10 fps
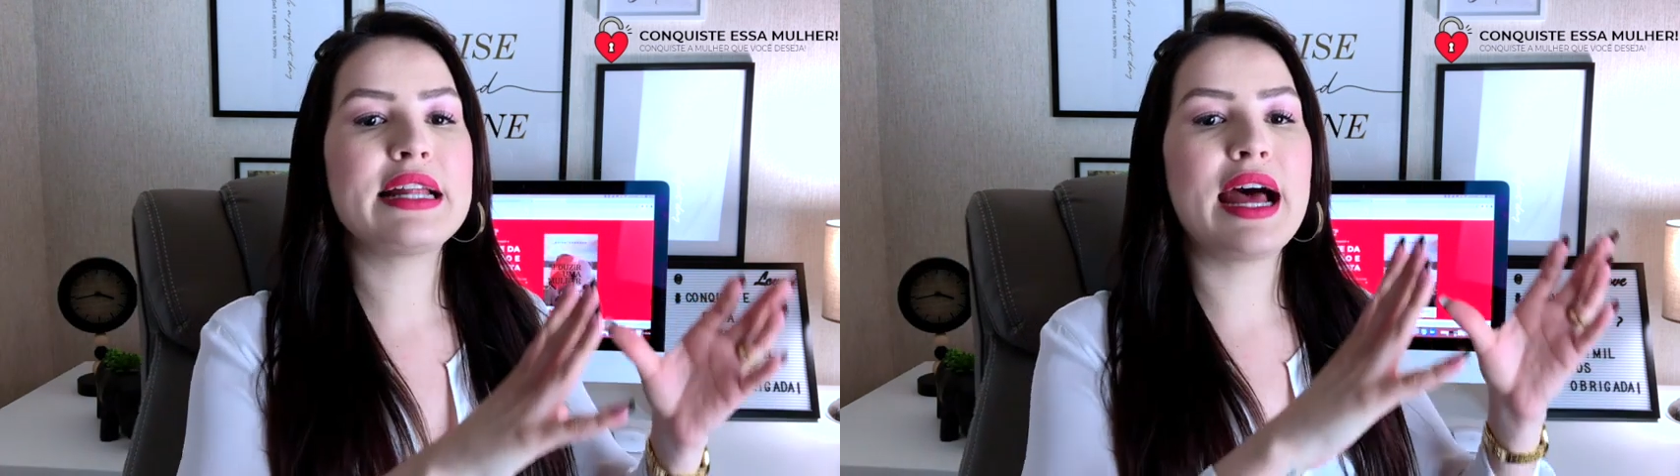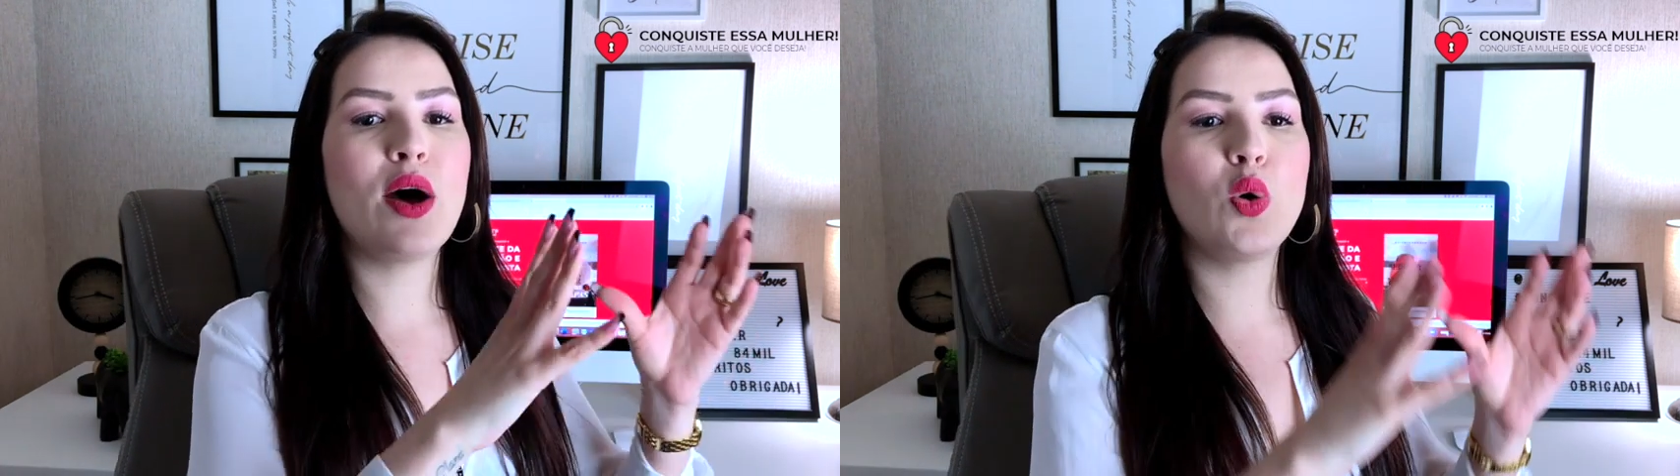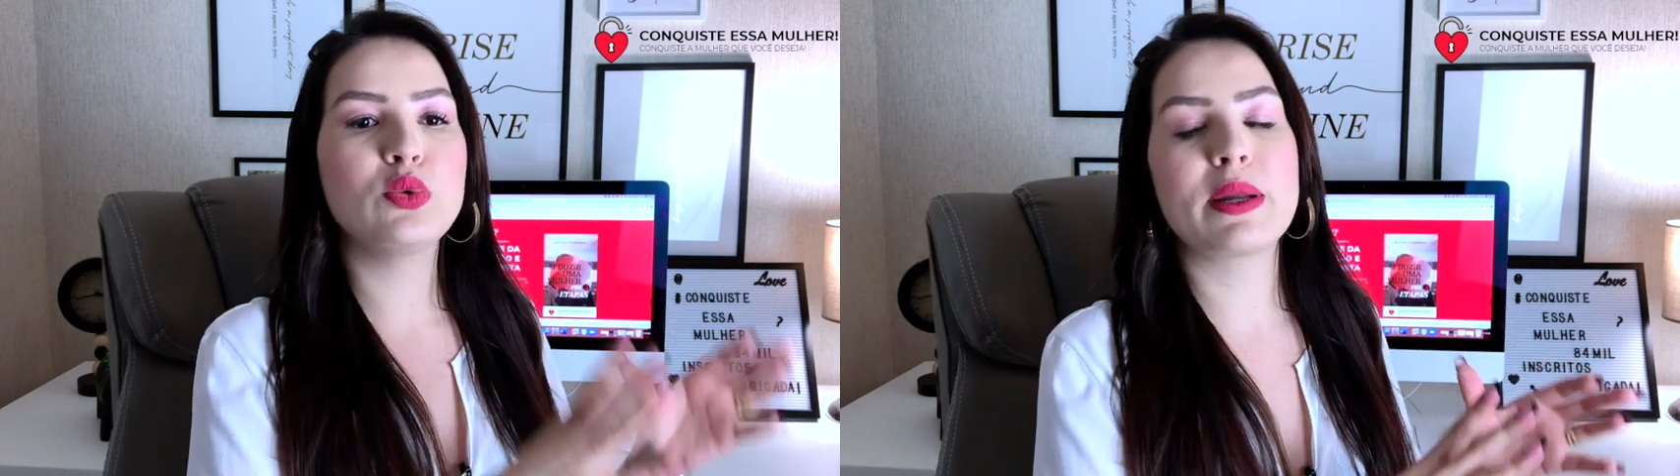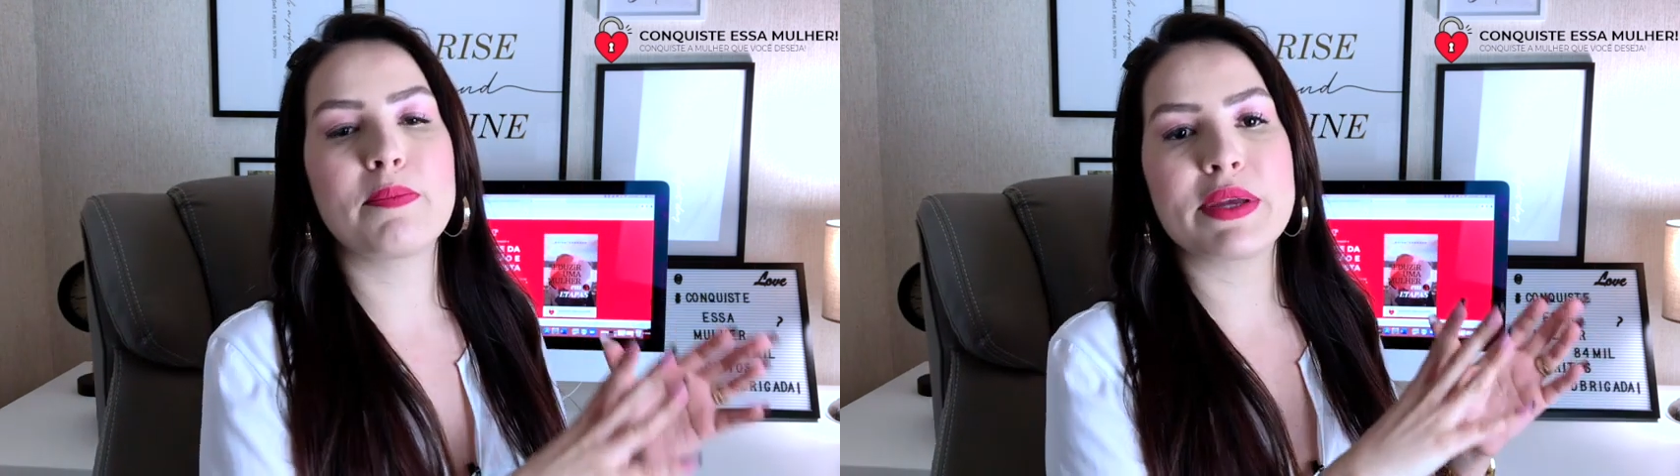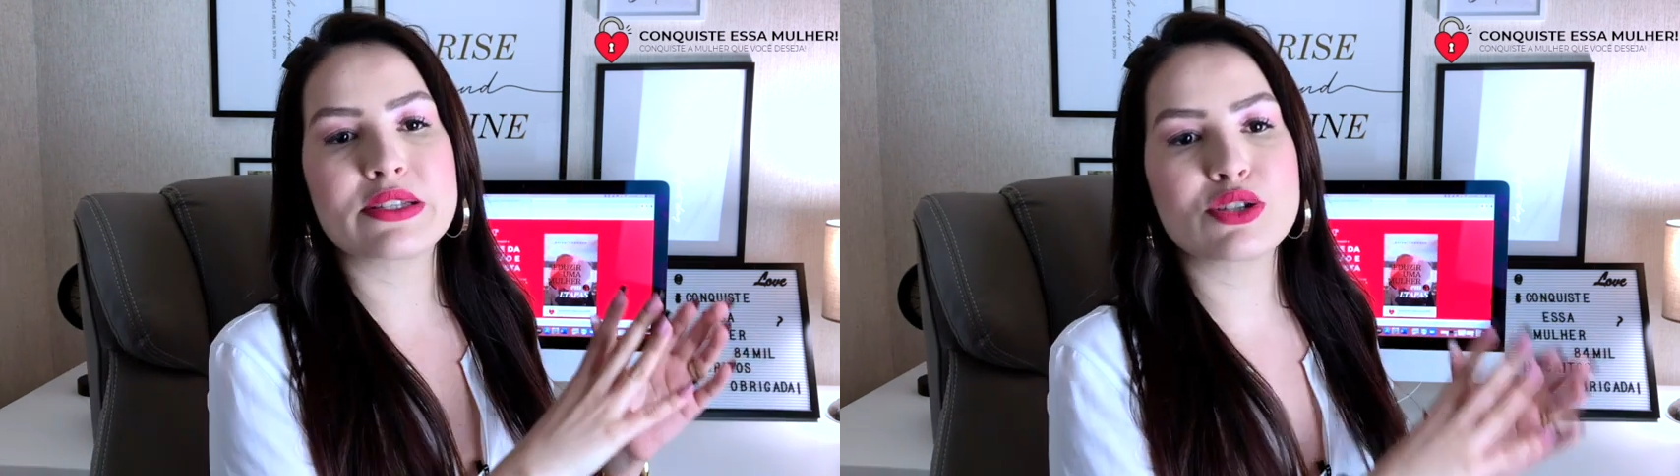a outra
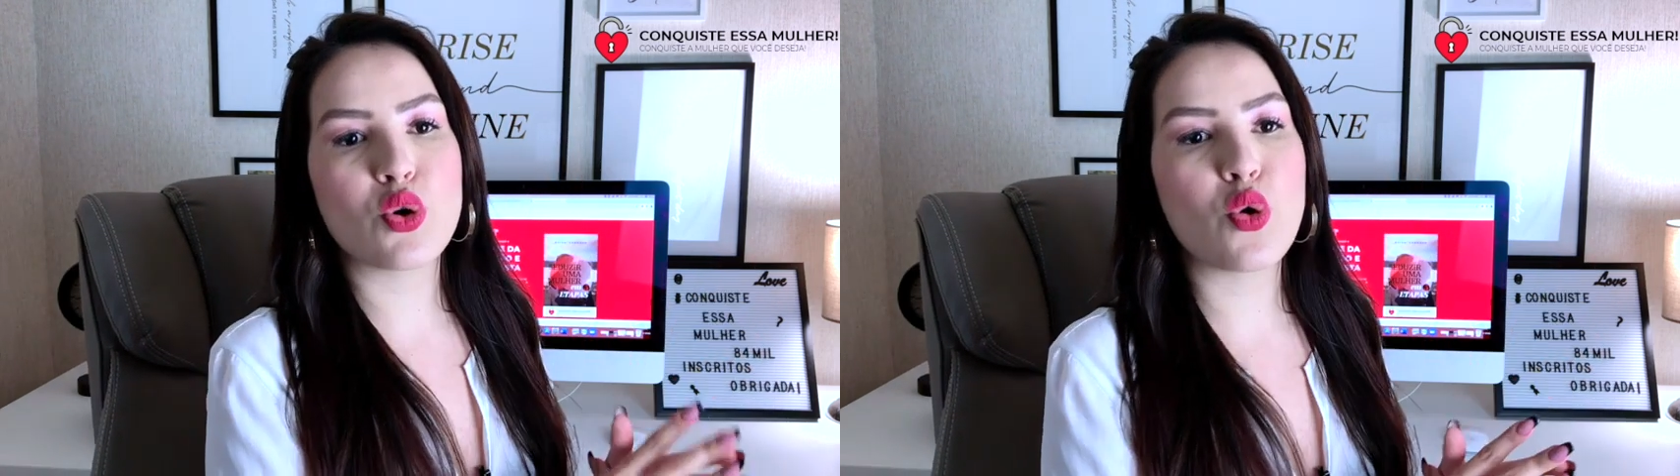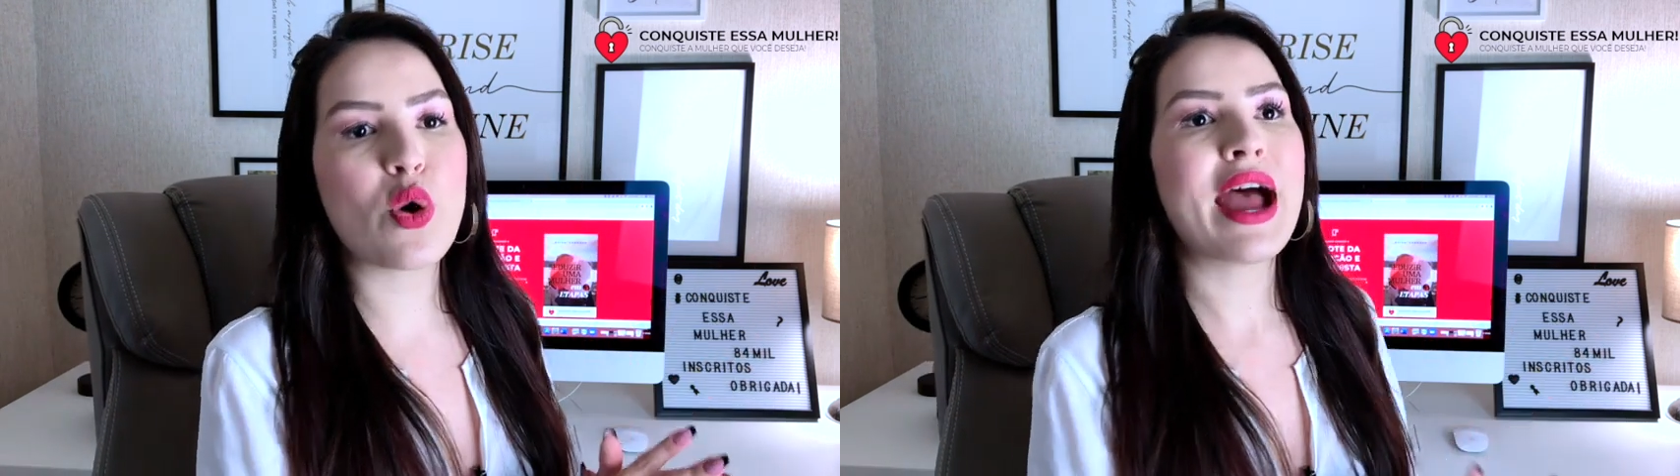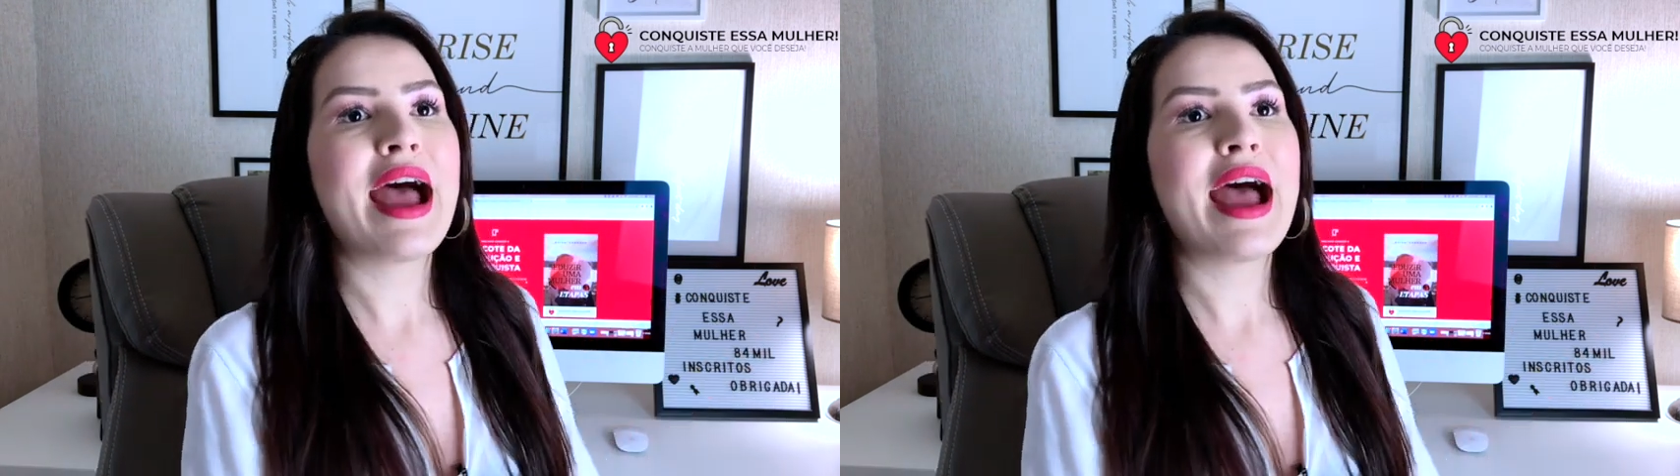pessoa